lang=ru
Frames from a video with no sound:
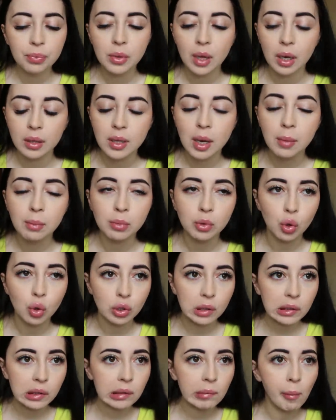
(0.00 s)
А нам,
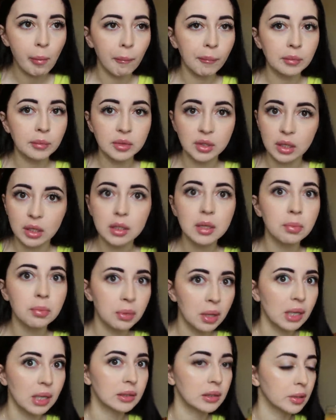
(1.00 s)
блогерам, за это
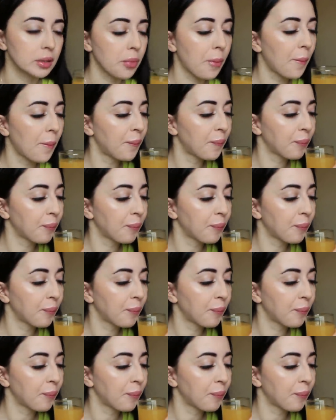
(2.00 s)
платят.